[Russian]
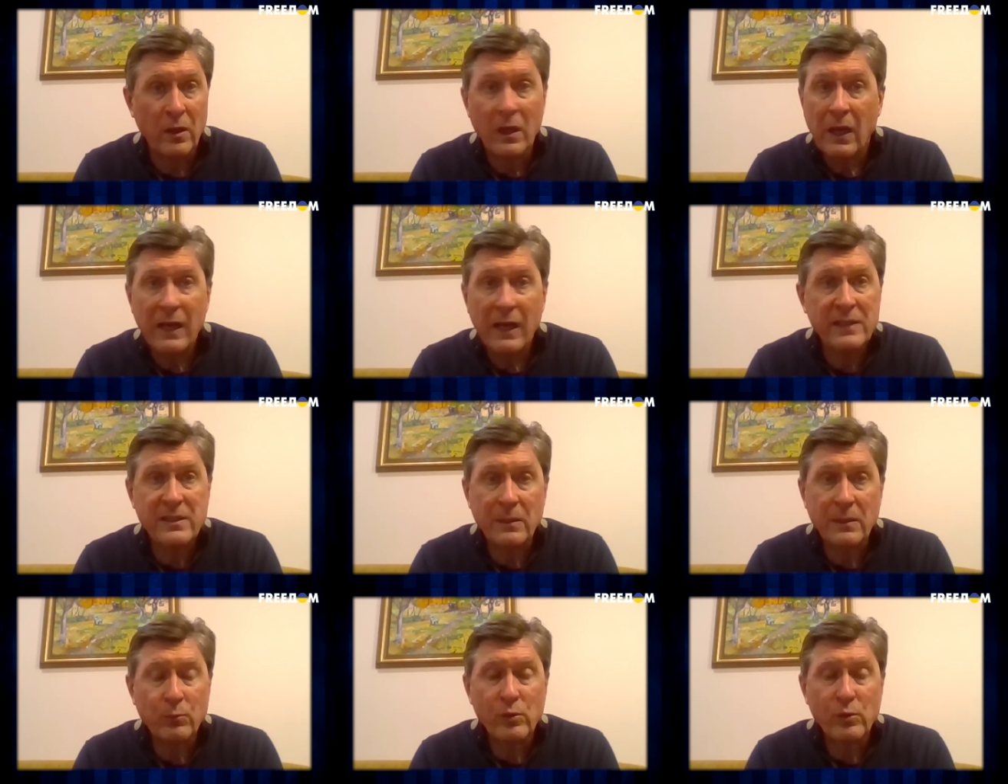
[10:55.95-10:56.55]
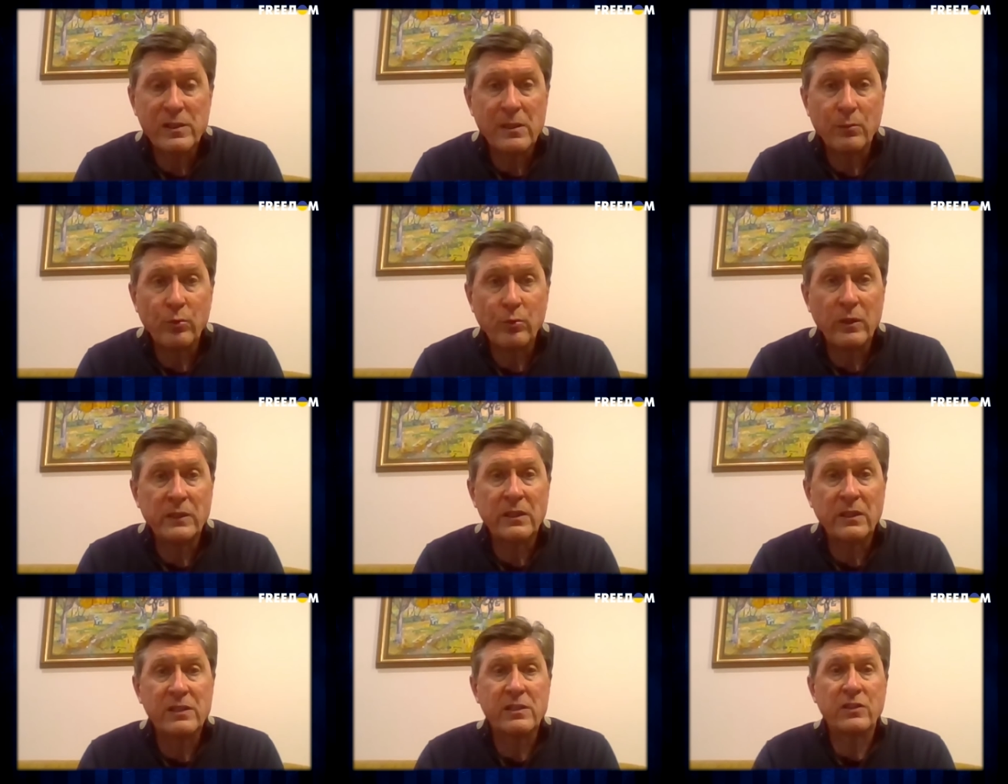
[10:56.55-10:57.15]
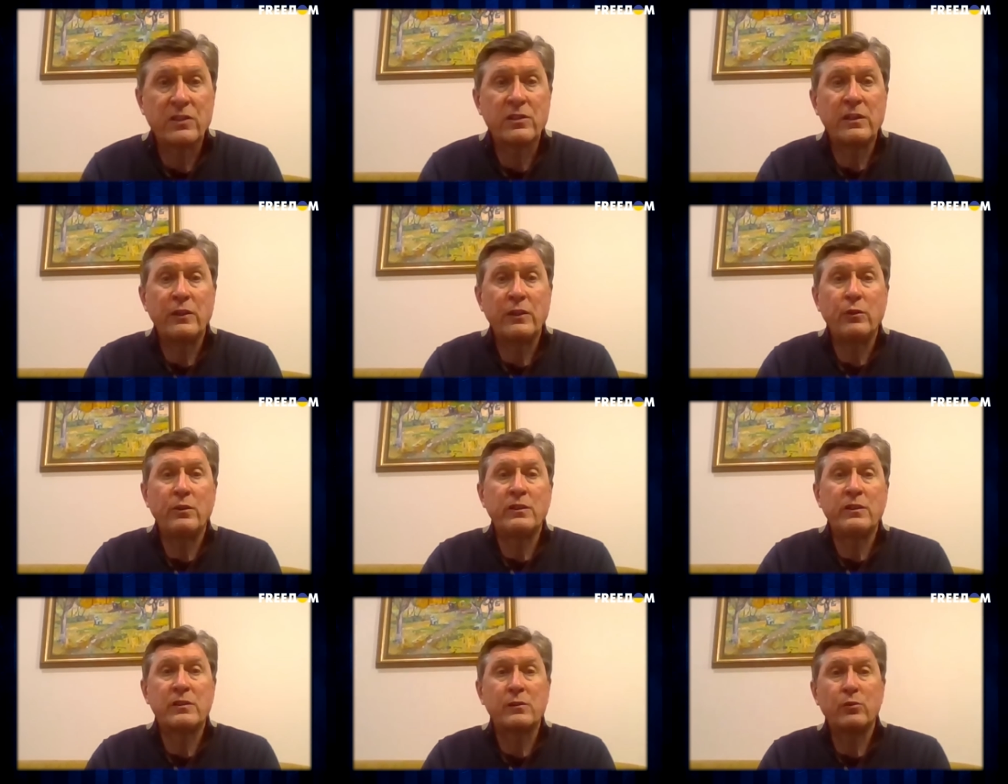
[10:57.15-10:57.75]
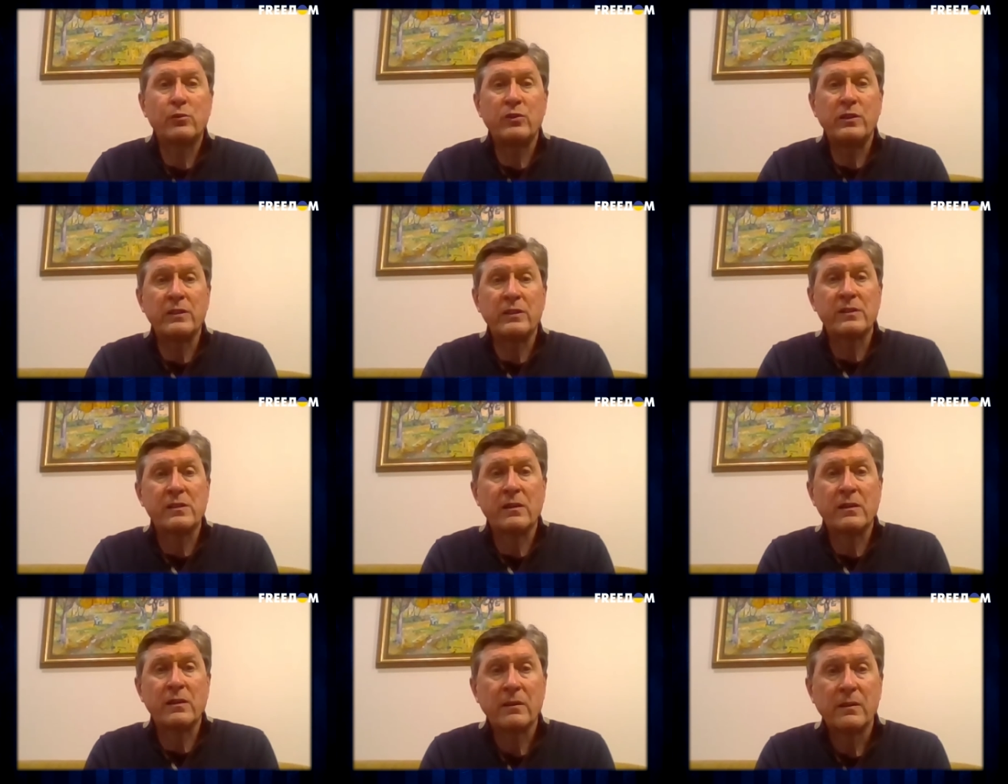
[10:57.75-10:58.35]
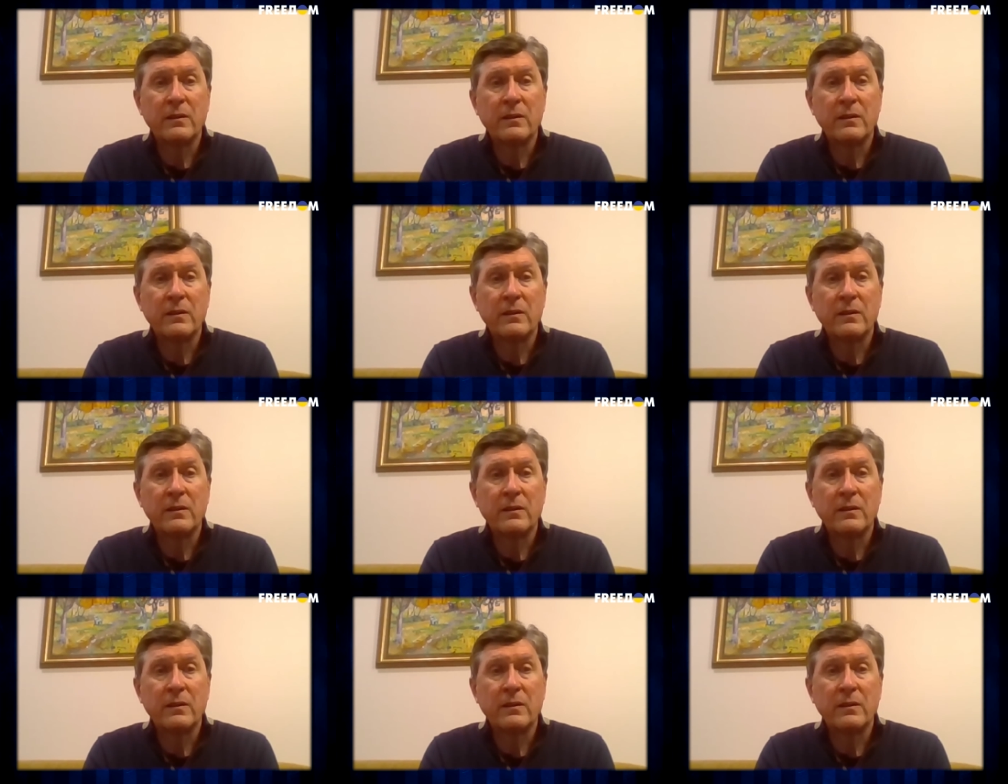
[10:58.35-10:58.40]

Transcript: А само собой это, к сожалению, не случится.